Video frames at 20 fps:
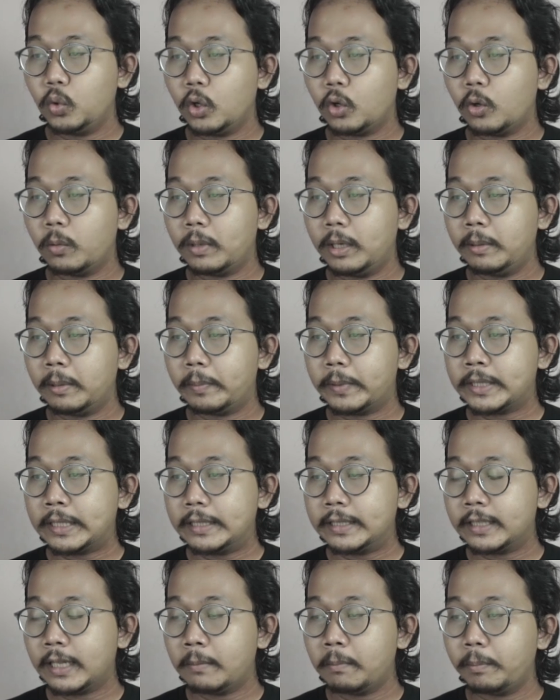
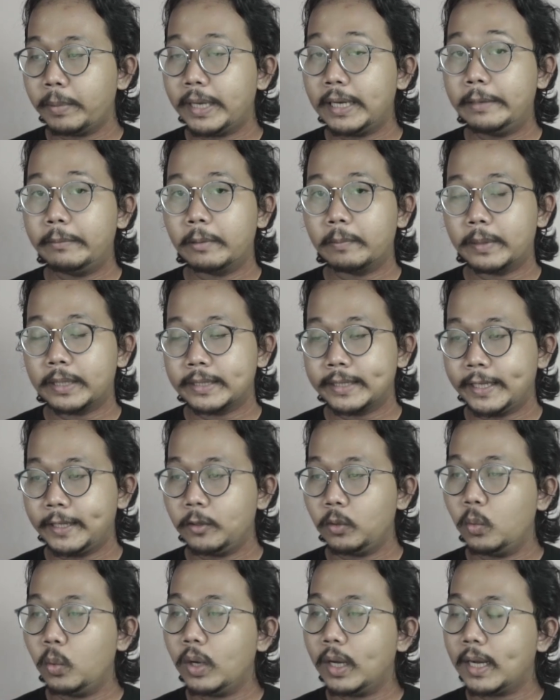2,5% sampai
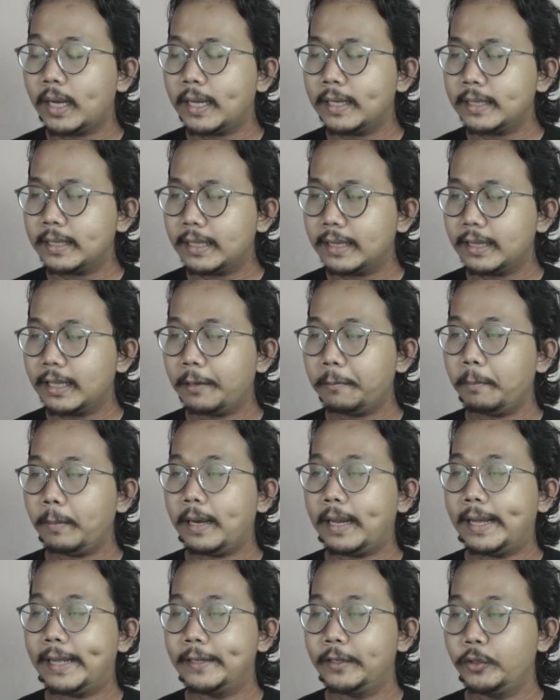5%, gua akan tetap
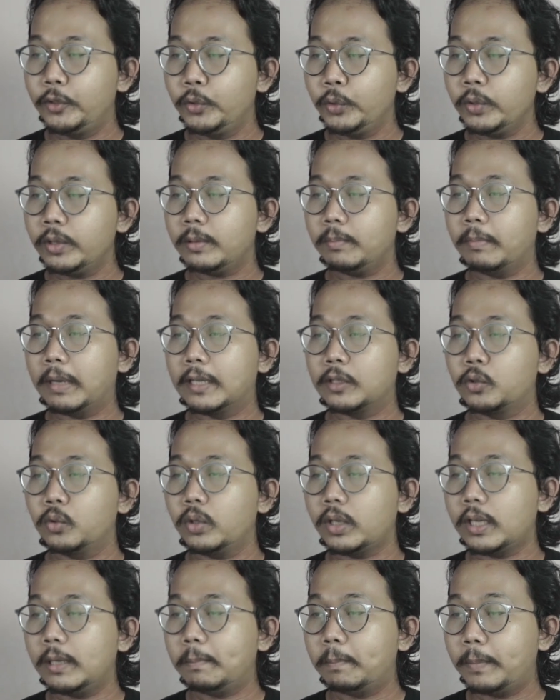lanjut
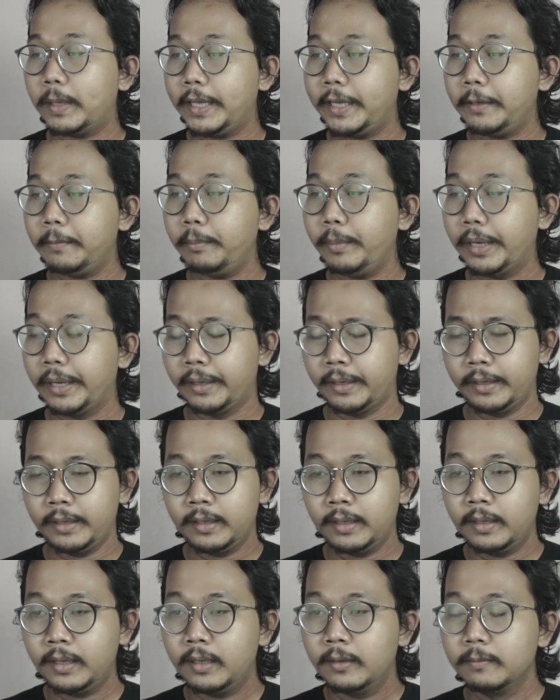masuk ke plan B.
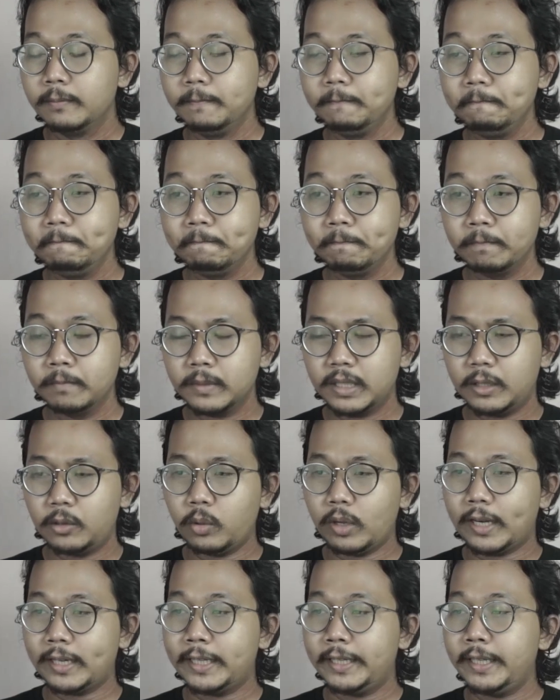
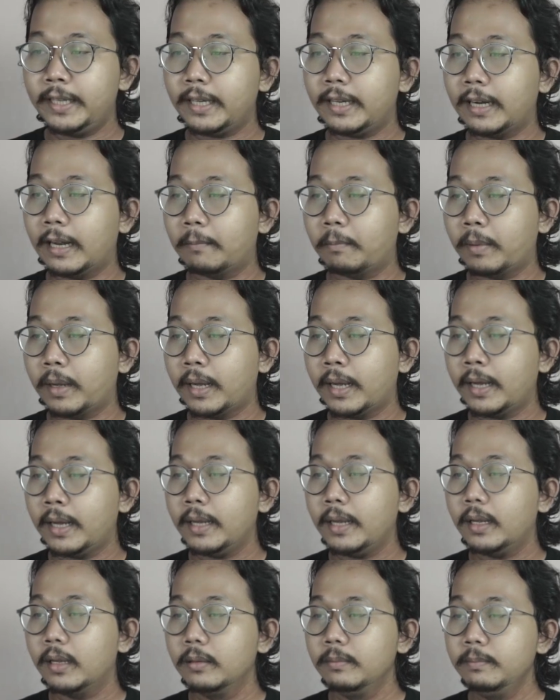Itu artinya
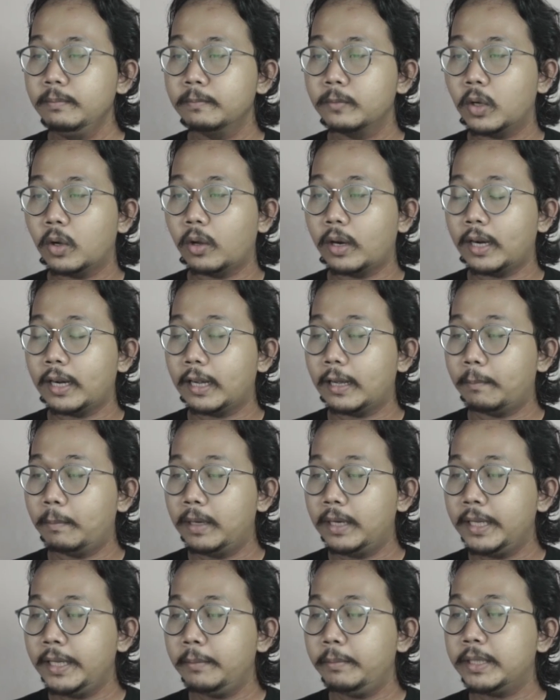kenapa orang nggak
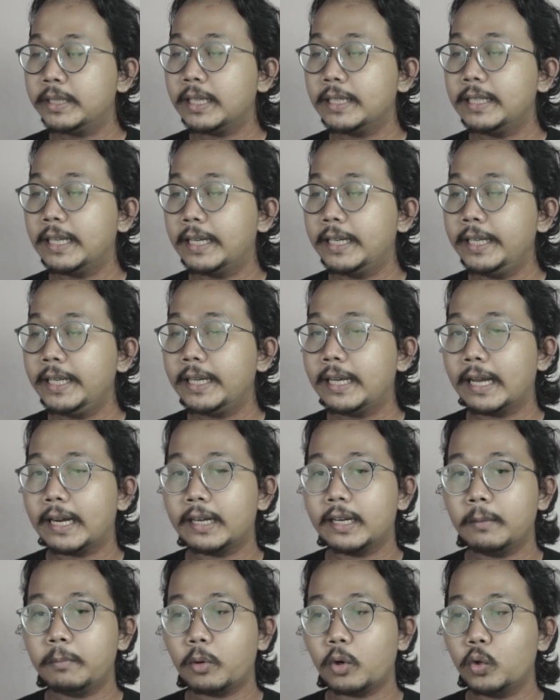beli bisa jadi
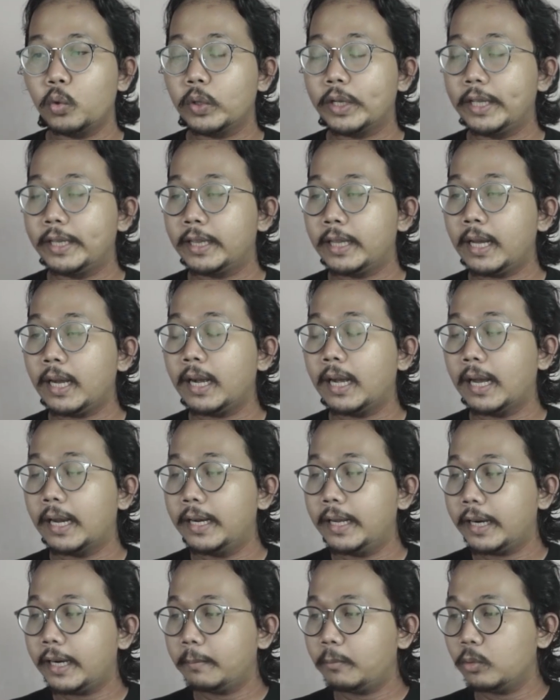karena produk kita nggak
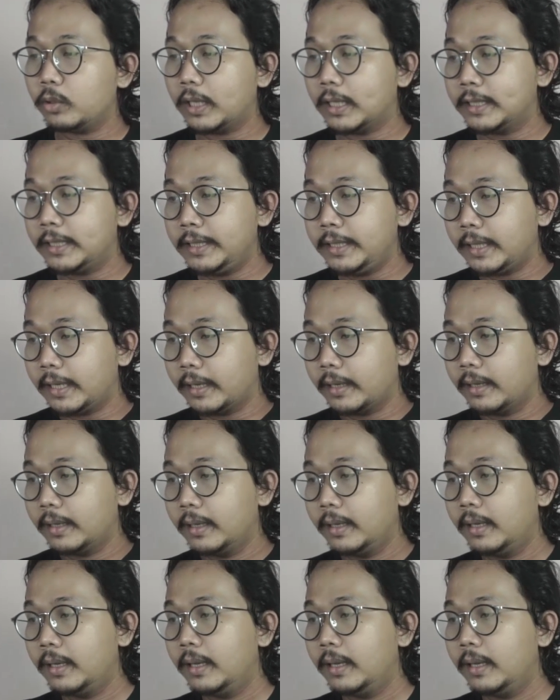ada reputasinya